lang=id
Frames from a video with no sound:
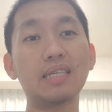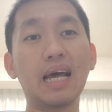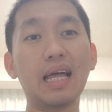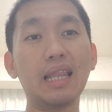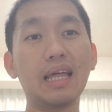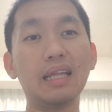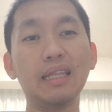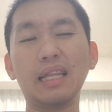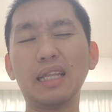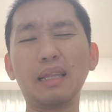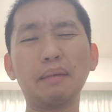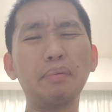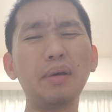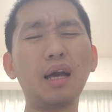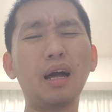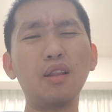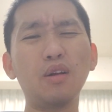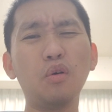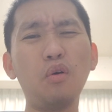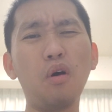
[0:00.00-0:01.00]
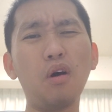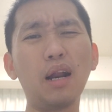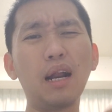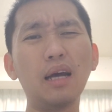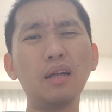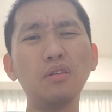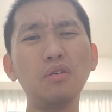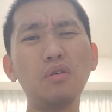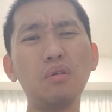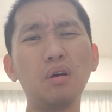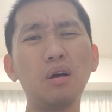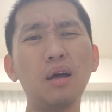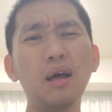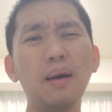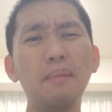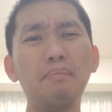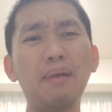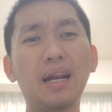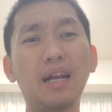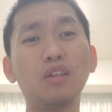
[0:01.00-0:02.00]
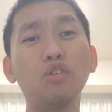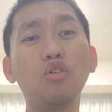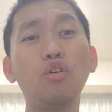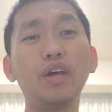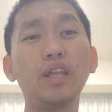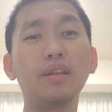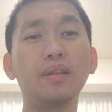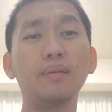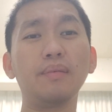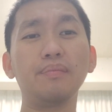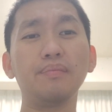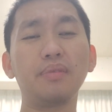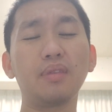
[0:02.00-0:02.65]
salah nah tapi kalau gue orangnya tuh paranoid